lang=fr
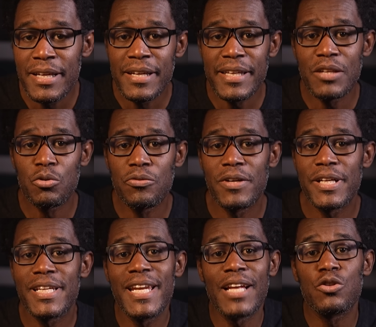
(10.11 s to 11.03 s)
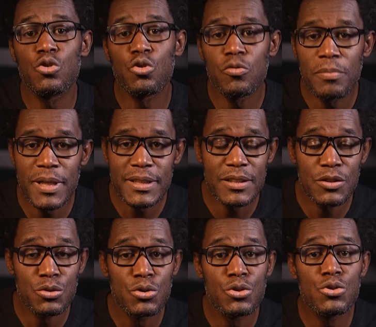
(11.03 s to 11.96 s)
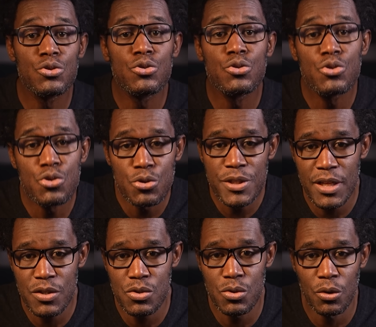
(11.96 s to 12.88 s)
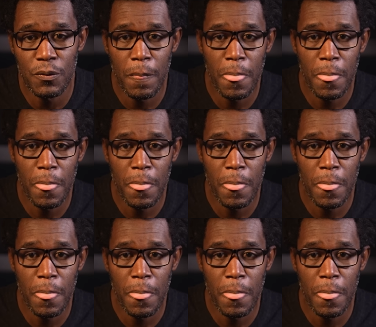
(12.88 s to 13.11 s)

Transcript: qui reflète la tourmente de toute une nation.